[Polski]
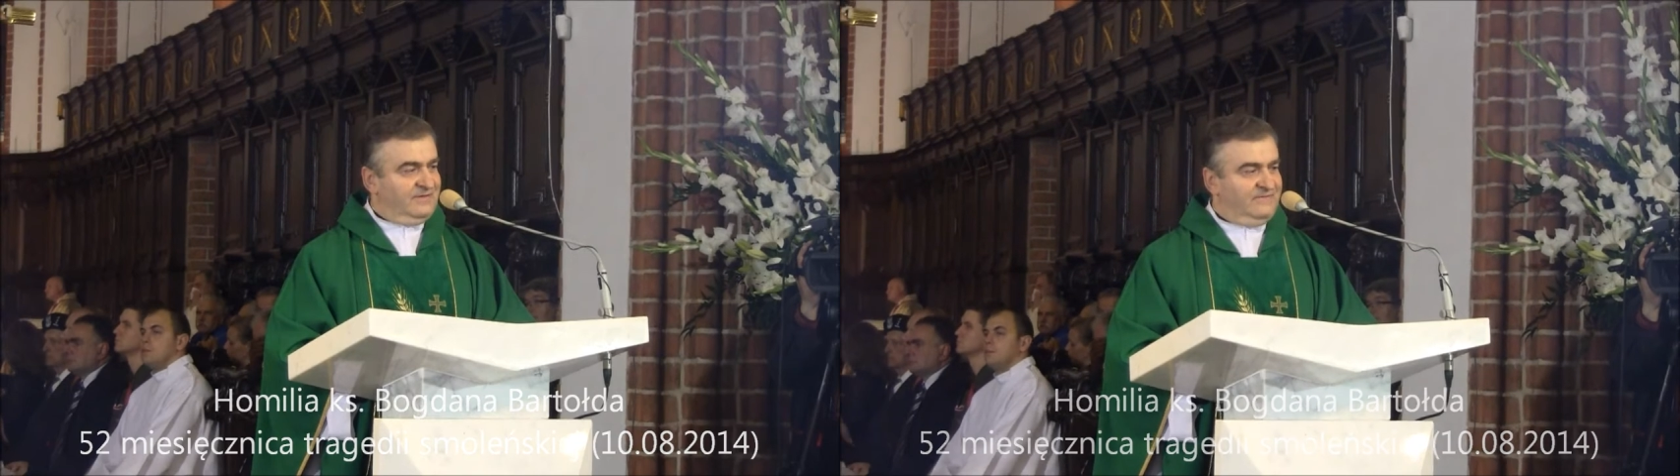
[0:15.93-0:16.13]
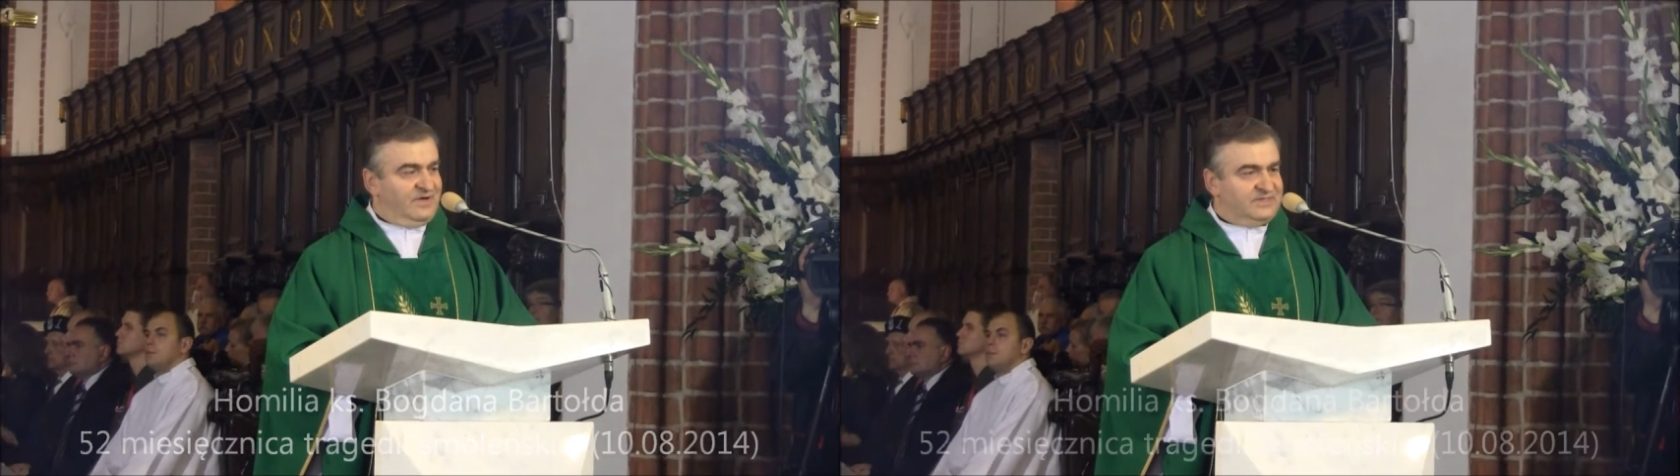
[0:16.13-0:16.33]

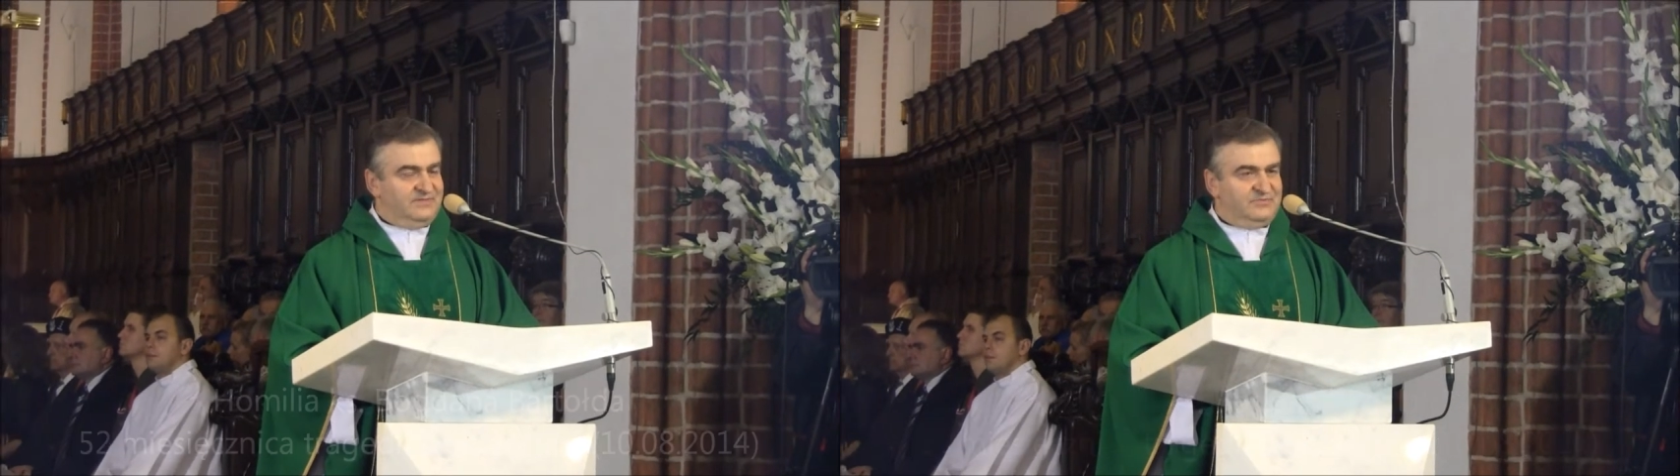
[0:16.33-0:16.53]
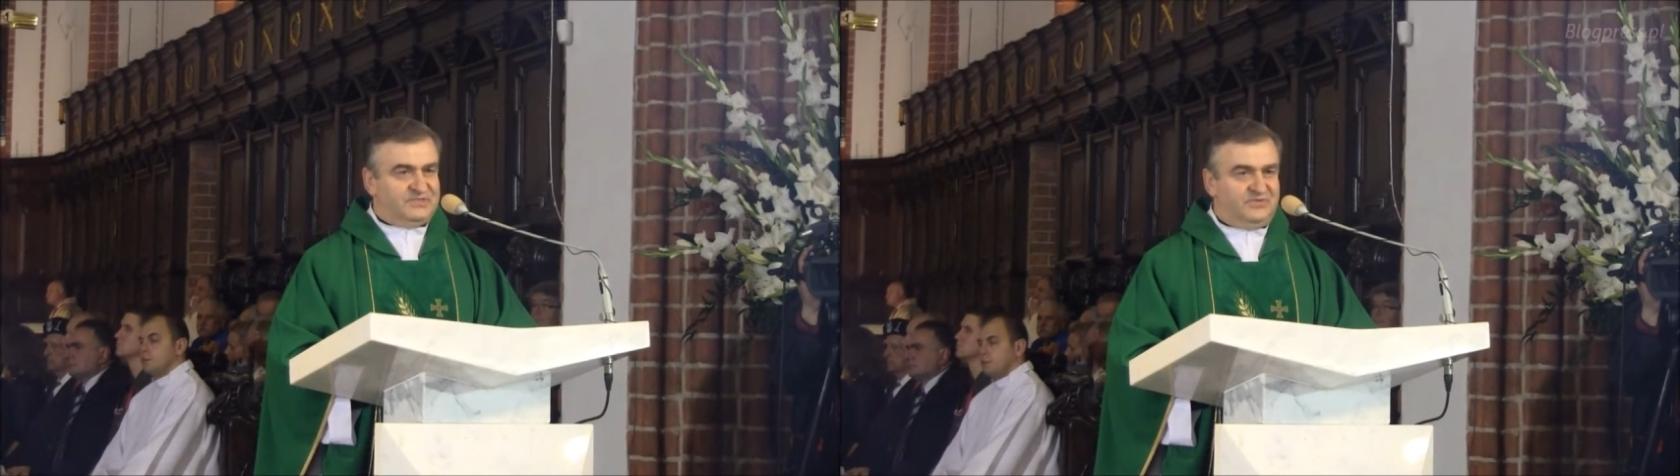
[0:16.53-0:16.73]

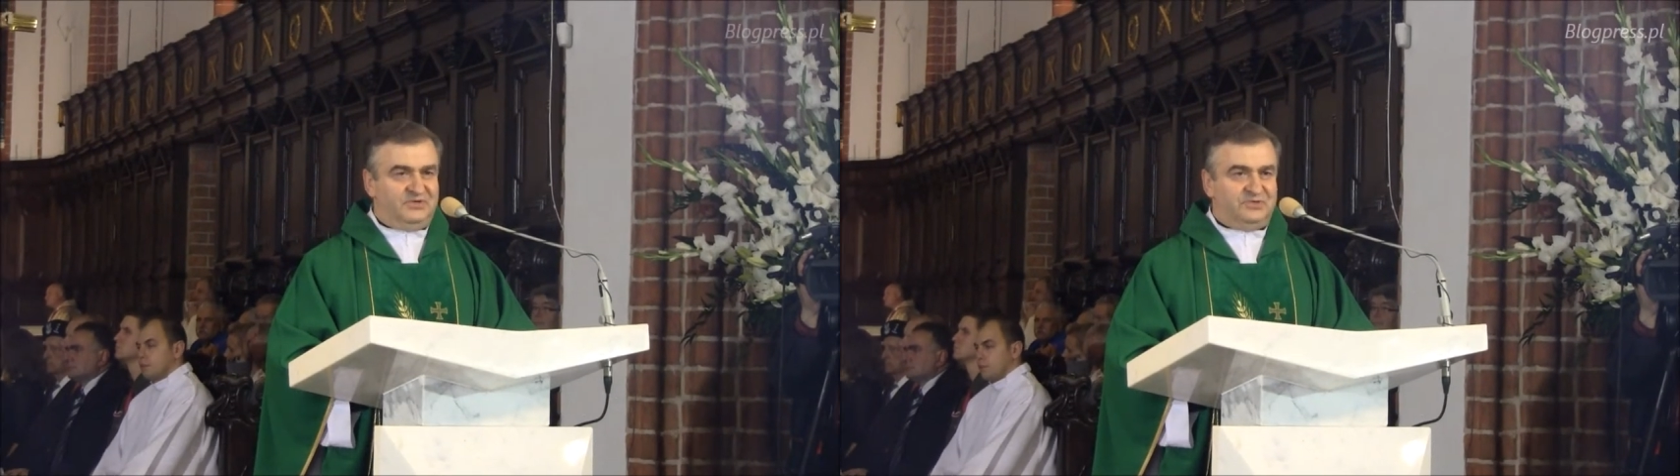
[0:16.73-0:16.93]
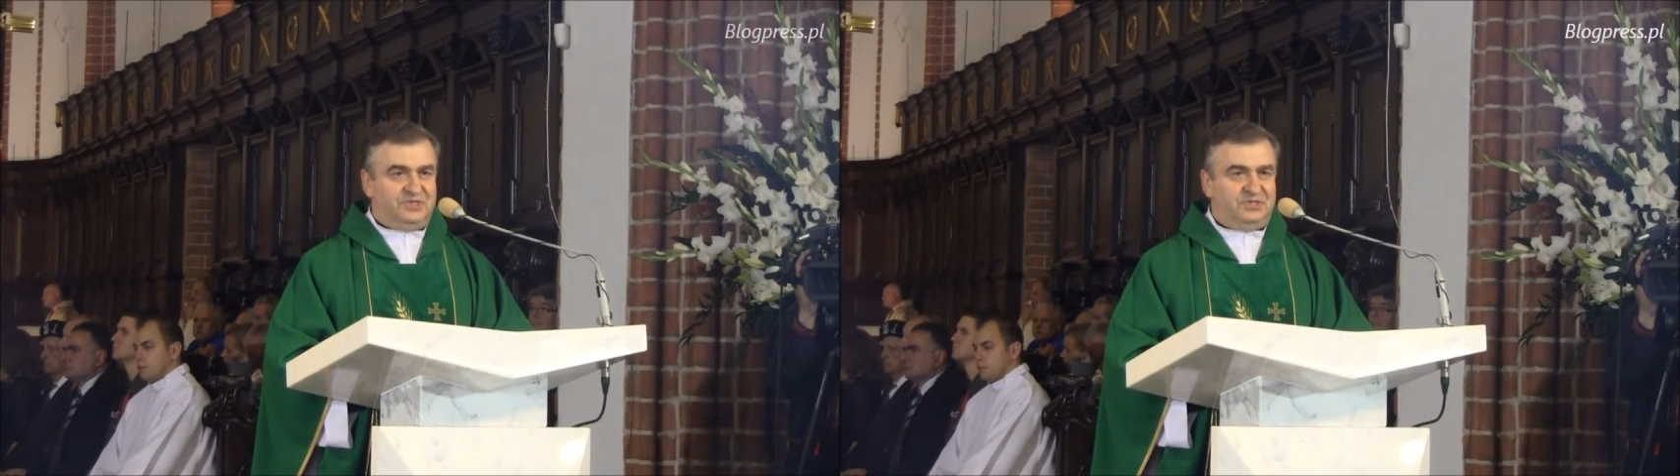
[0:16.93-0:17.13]
wracam do
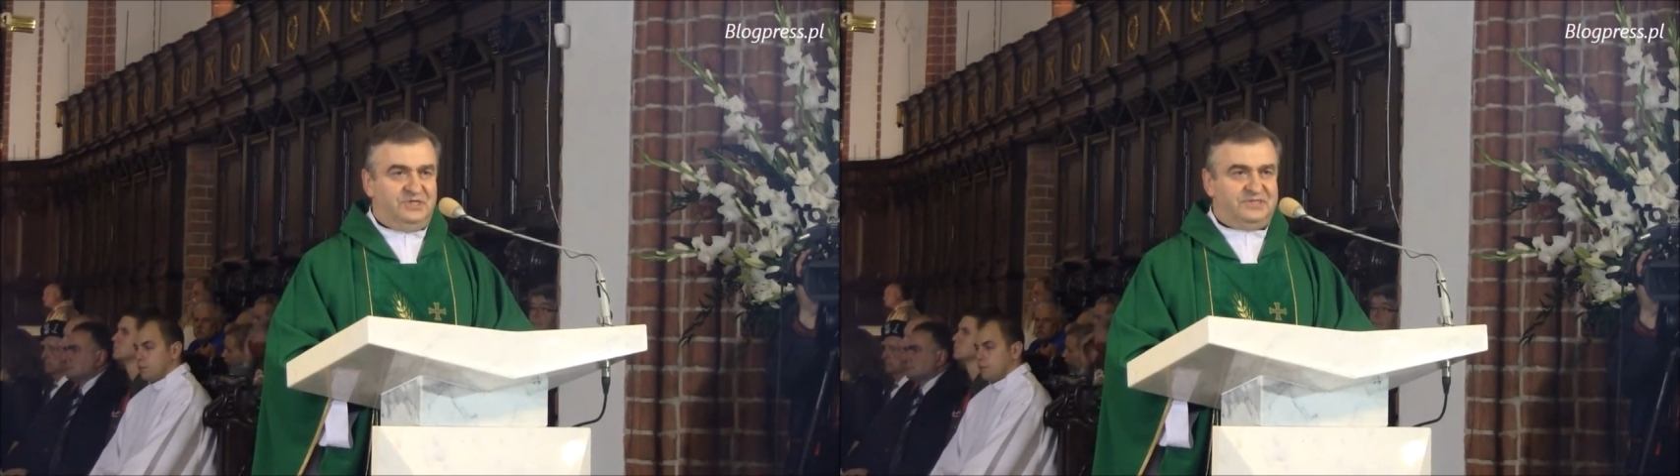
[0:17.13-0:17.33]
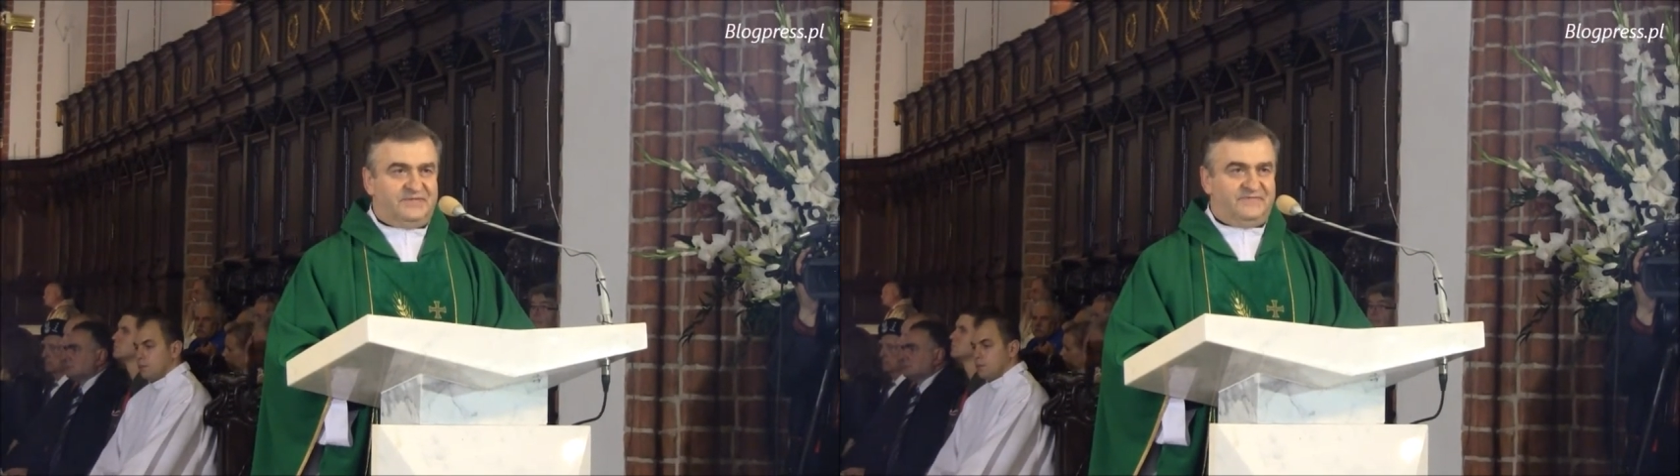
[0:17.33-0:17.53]
swojego
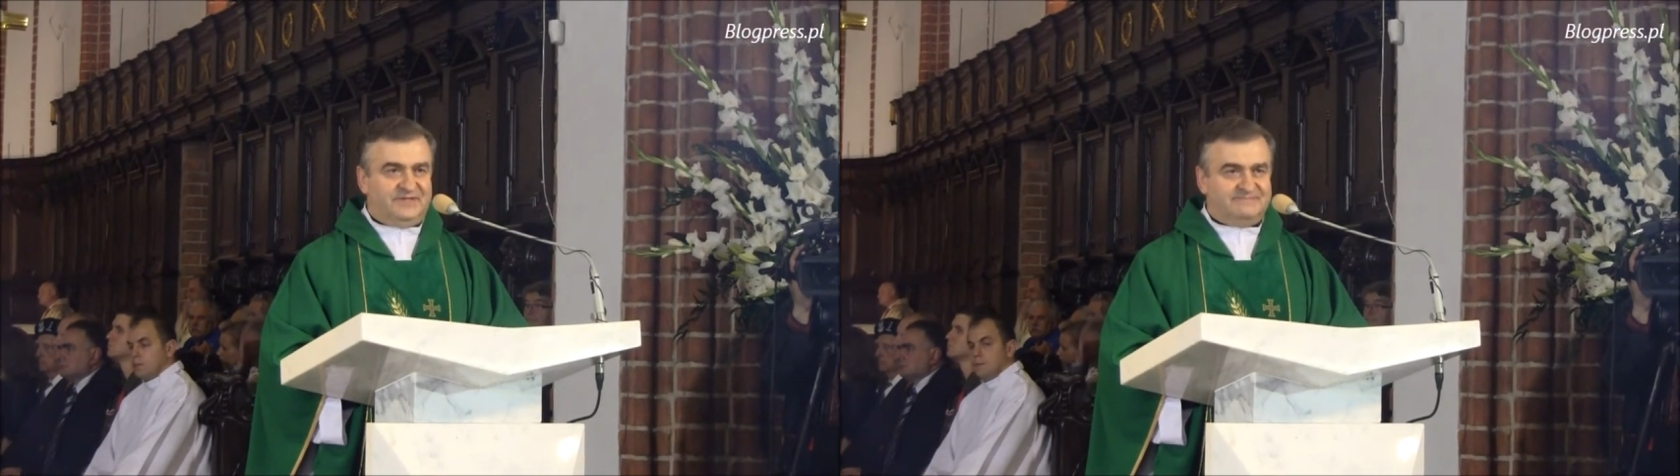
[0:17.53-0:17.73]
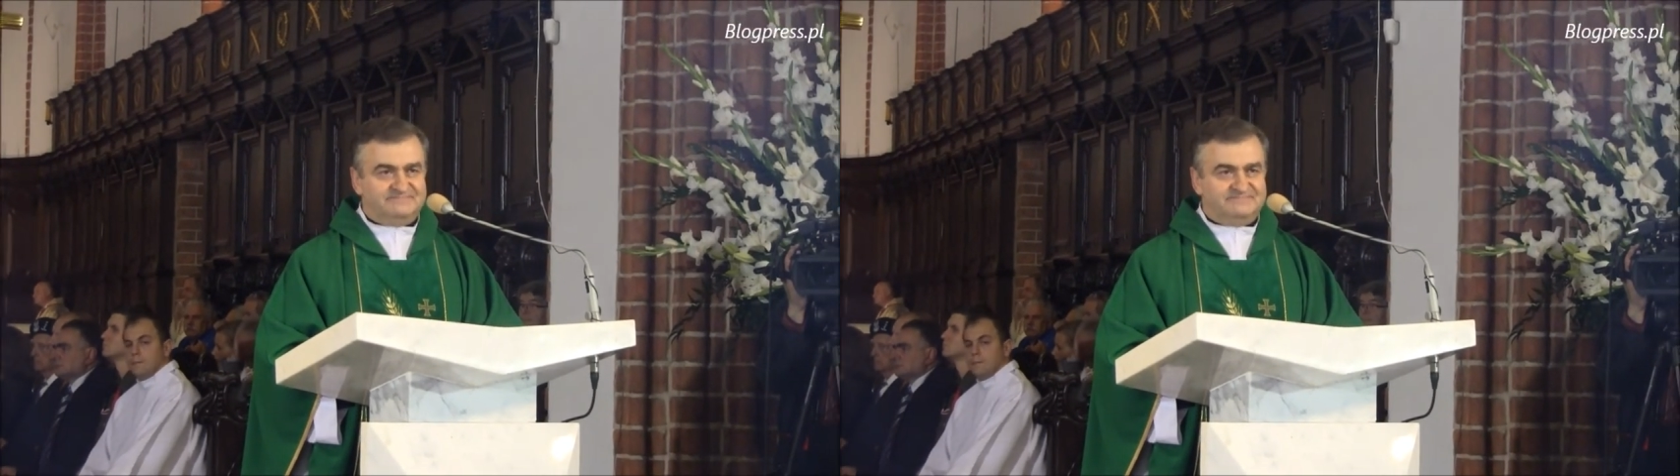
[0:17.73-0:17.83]
dzieciństwa.